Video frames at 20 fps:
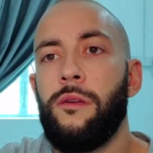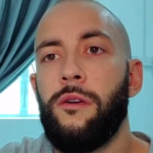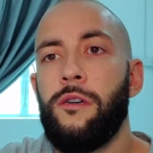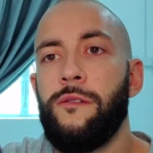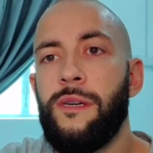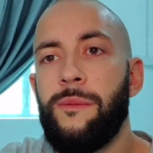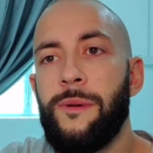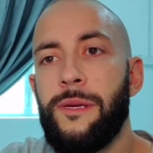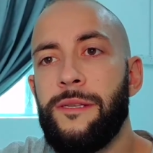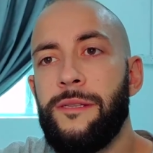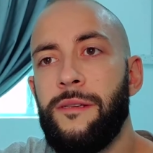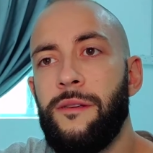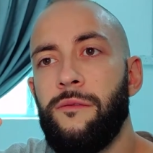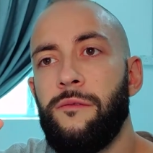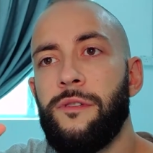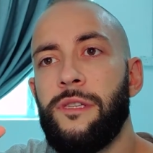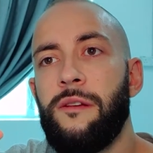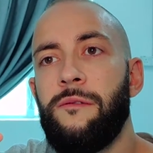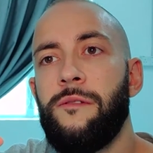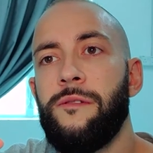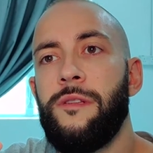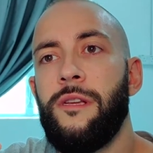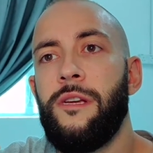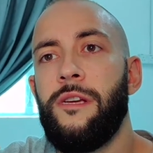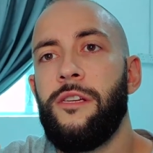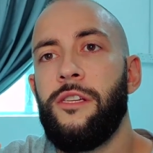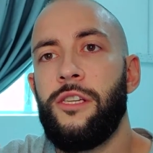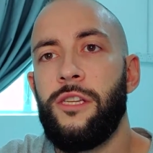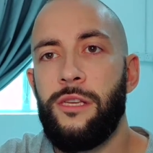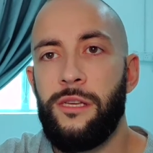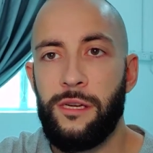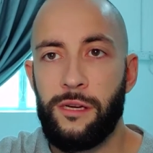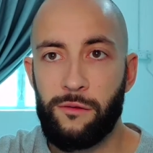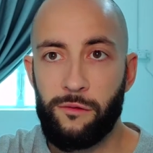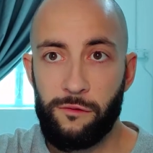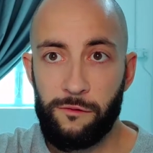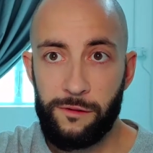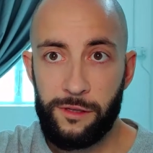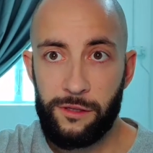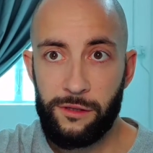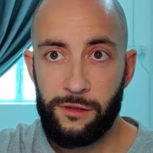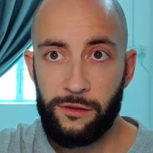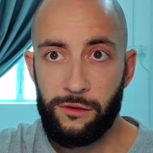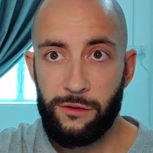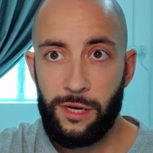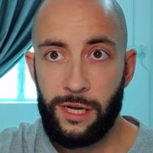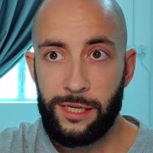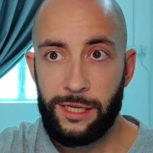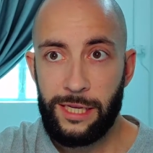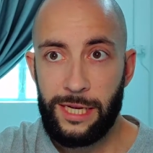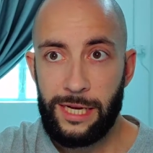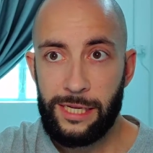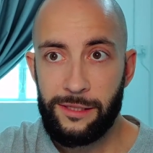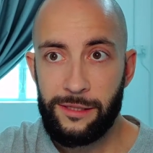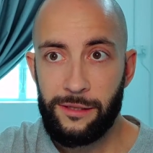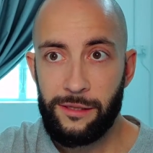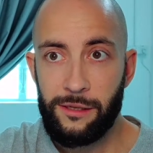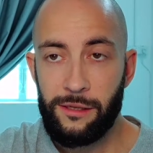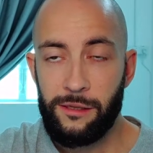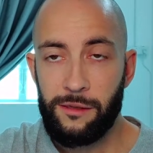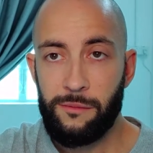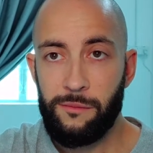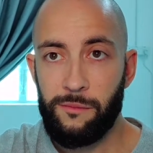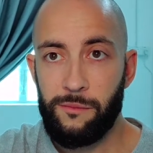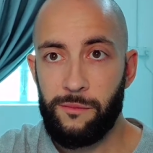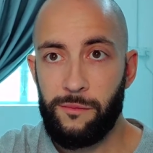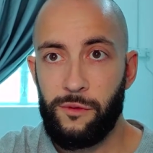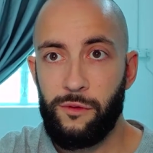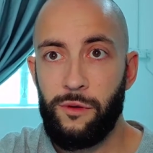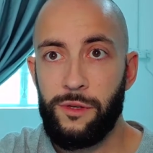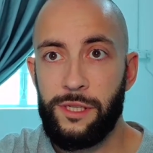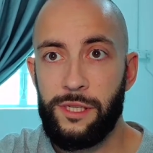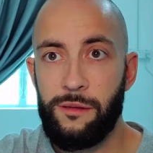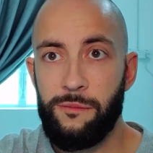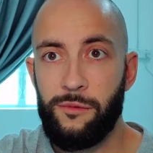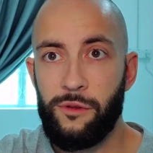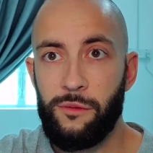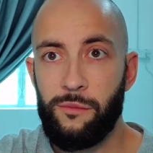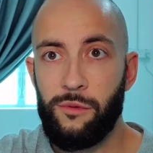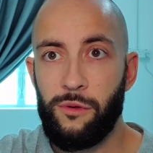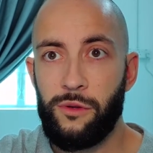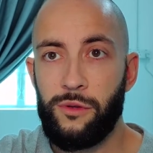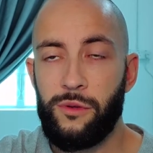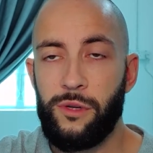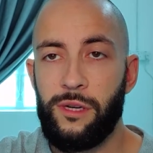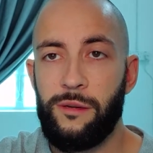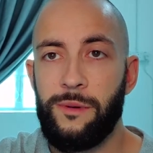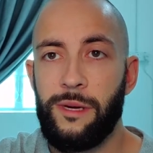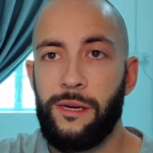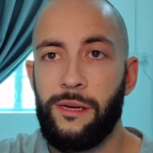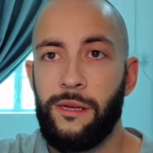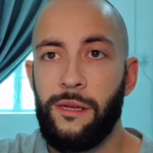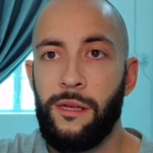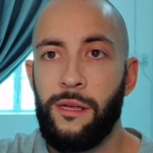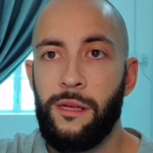On va passer aux avantages et inconvénients de la carte ultime de Boursorama.